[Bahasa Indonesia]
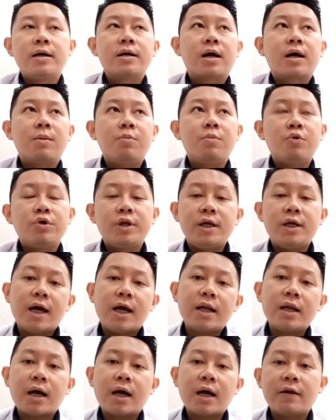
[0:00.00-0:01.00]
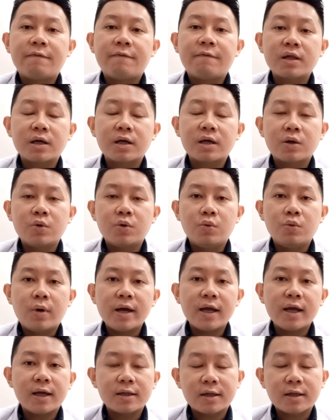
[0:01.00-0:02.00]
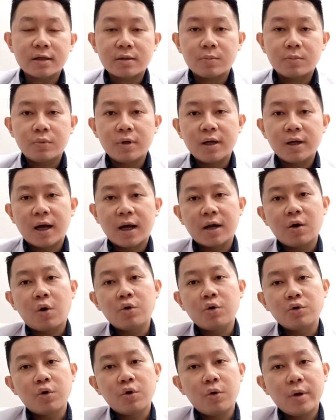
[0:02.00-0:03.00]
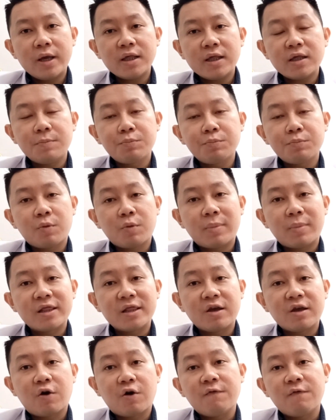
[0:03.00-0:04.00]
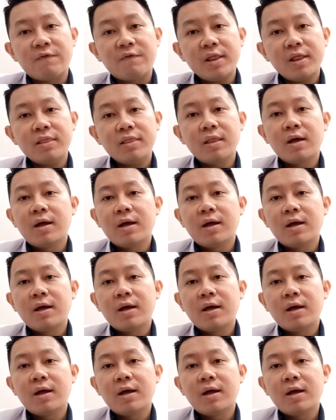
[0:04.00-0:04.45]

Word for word: Kemudian ada fase kedua yang kita sebut dengan ongoing symptomatic COVID